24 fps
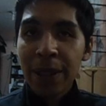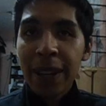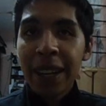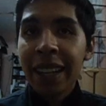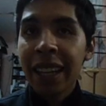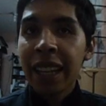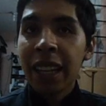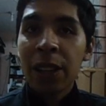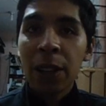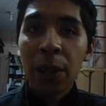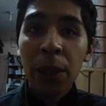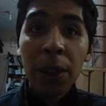
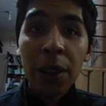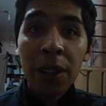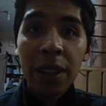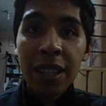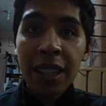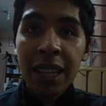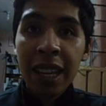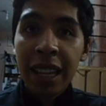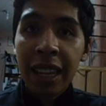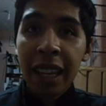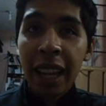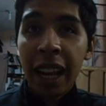suerte a
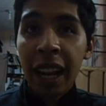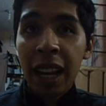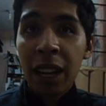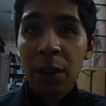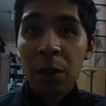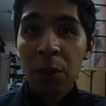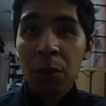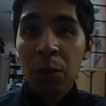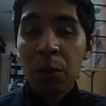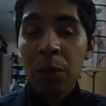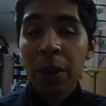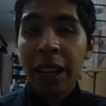todos, que
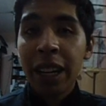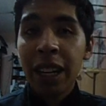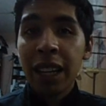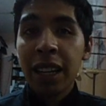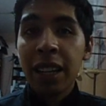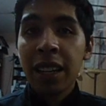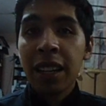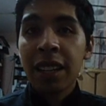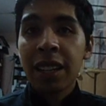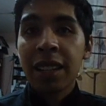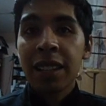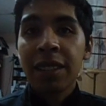tengan un
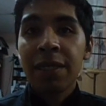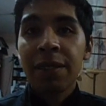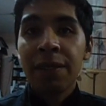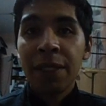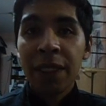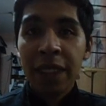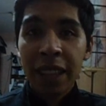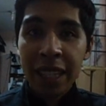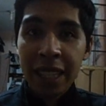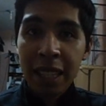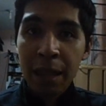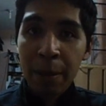buen
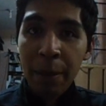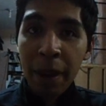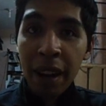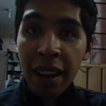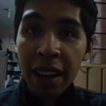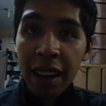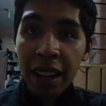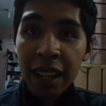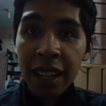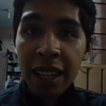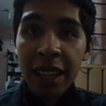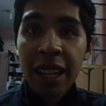fin de
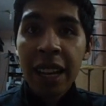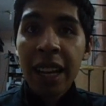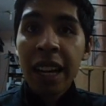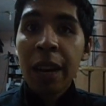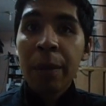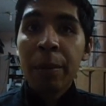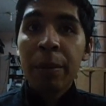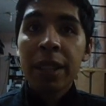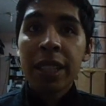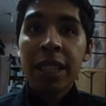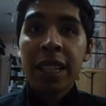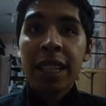semana.
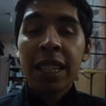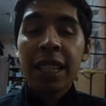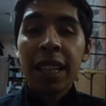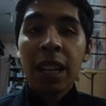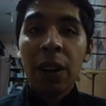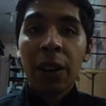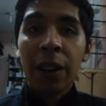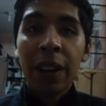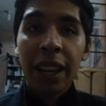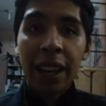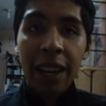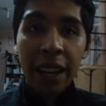
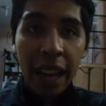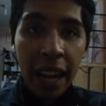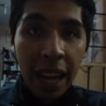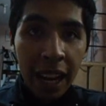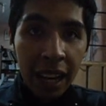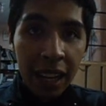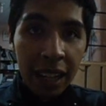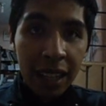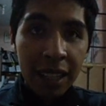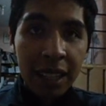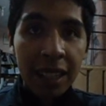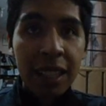Pásenselo
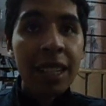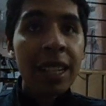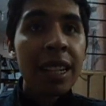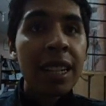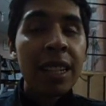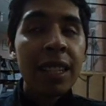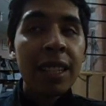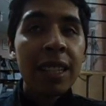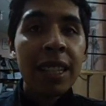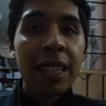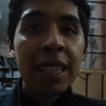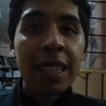genial.
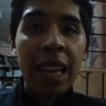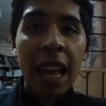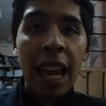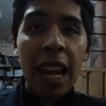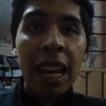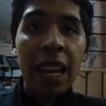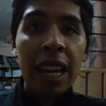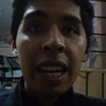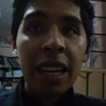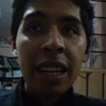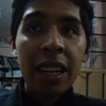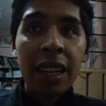Si
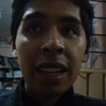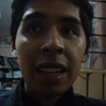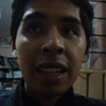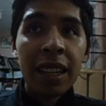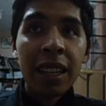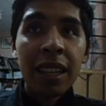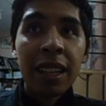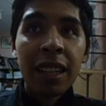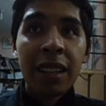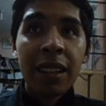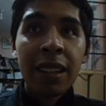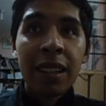salen,
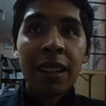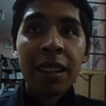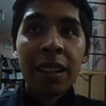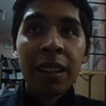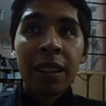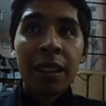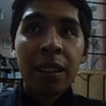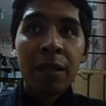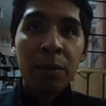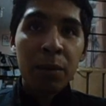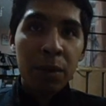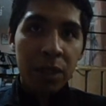
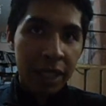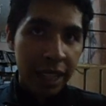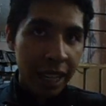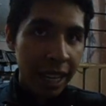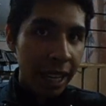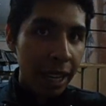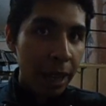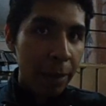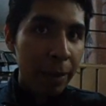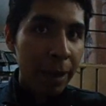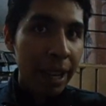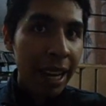pues
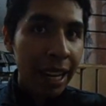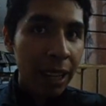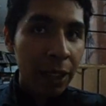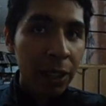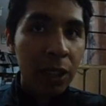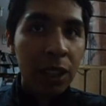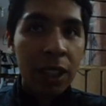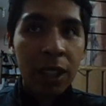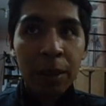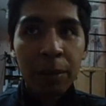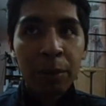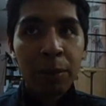tráiganme
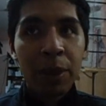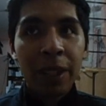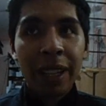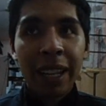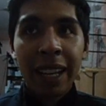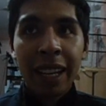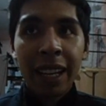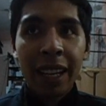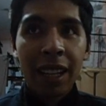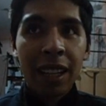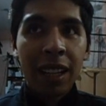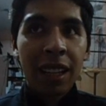algo, ¿no?
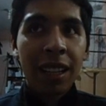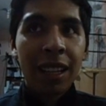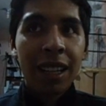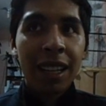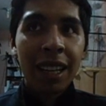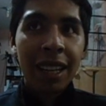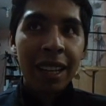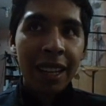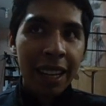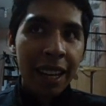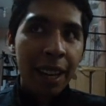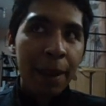Porque
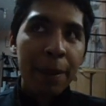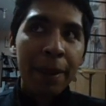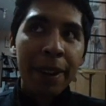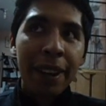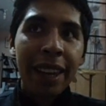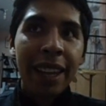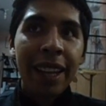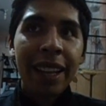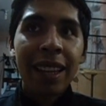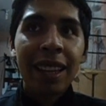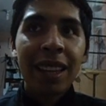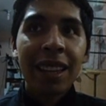la
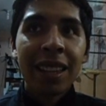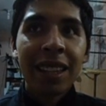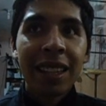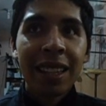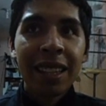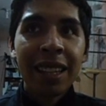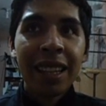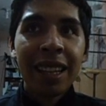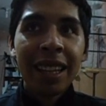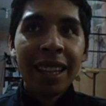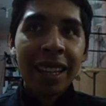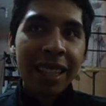verdad
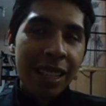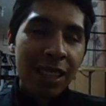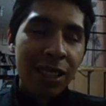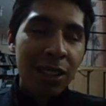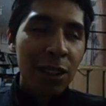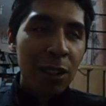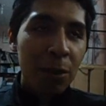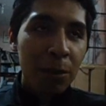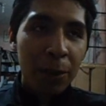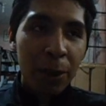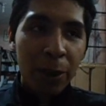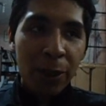
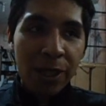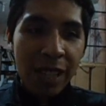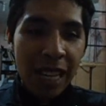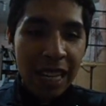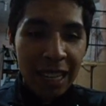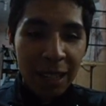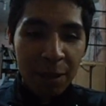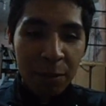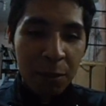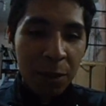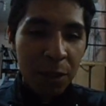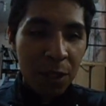yo no puedo
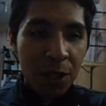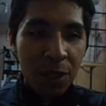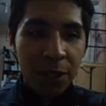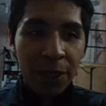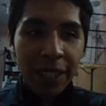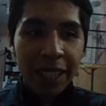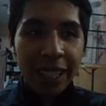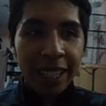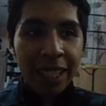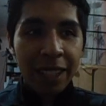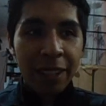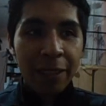salir mucho
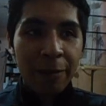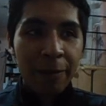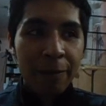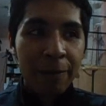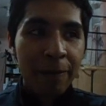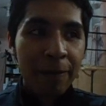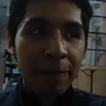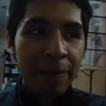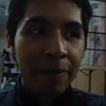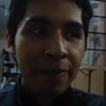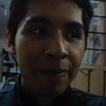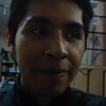y
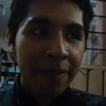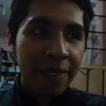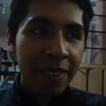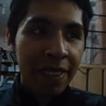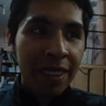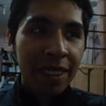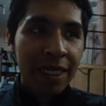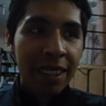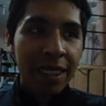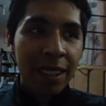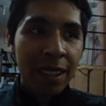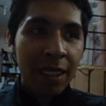
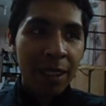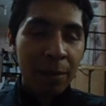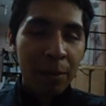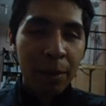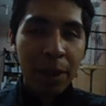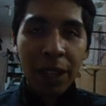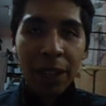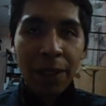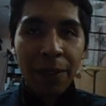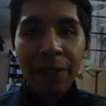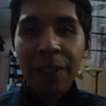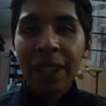
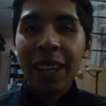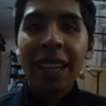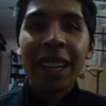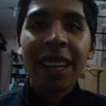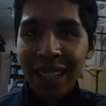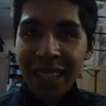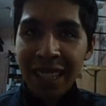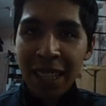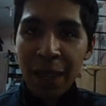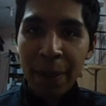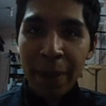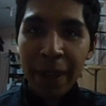bueno, en fin,
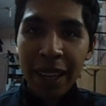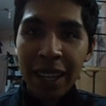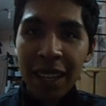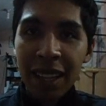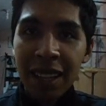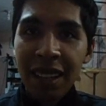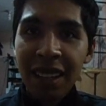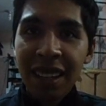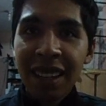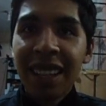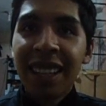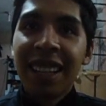pensé bien.
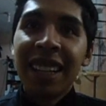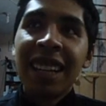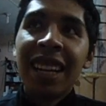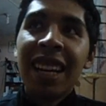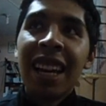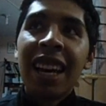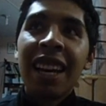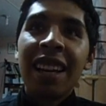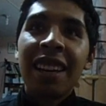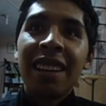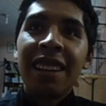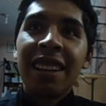
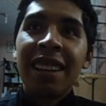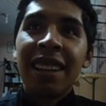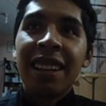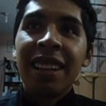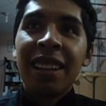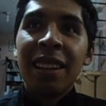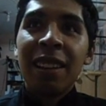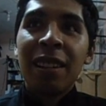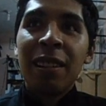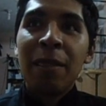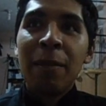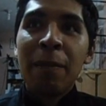
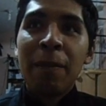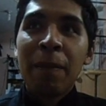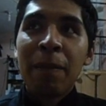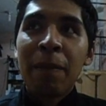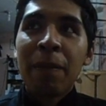Eh,